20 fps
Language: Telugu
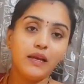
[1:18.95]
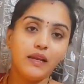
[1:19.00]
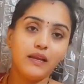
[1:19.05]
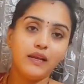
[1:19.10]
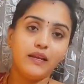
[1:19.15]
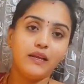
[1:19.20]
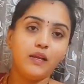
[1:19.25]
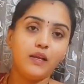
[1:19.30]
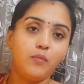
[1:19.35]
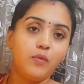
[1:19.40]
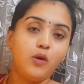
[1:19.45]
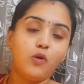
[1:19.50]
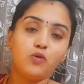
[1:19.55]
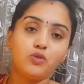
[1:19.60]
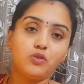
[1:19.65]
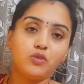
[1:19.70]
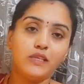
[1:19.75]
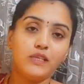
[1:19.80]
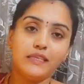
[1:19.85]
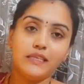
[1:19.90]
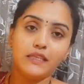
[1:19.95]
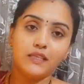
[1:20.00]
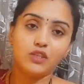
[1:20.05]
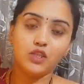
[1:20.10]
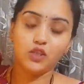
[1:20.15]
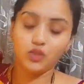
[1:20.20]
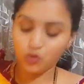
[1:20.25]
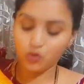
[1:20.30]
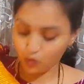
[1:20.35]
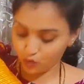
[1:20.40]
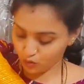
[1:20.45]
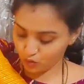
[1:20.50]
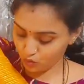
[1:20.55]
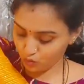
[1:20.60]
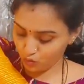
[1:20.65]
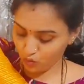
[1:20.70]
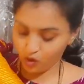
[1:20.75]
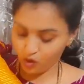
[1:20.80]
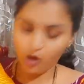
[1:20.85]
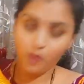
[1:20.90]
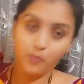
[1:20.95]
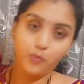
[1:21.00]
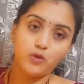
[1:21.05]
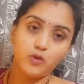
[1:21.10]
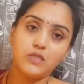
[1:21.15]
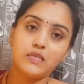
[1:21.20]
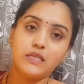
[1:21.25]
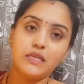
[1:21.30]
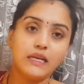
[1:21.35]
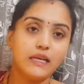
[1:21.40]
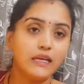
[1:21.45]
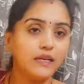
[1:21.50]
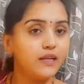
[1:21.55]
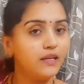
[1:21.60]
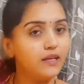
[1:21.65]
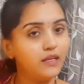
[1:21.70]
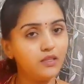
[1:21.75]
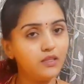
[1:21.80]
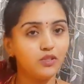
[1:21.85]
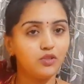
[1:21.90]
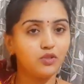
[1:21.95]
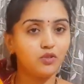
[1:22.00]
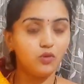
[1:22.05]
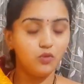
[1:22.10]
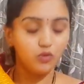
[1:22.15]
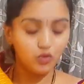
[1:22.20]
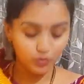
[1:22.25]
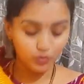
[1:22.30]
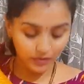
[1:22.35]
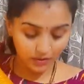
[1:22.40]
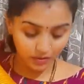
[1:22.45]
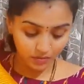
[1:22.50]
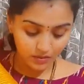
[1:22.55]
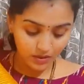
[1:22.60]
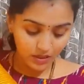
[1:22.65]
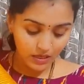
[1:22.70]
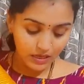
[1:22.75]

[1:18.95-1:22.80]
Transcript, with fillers: కలర్ అయినా బ్లౌజ్ డిజైన్ చేసుకోవచ్చు ఆపోజిట్ కలర్ అయినా తీసుకోవచ్చు మనం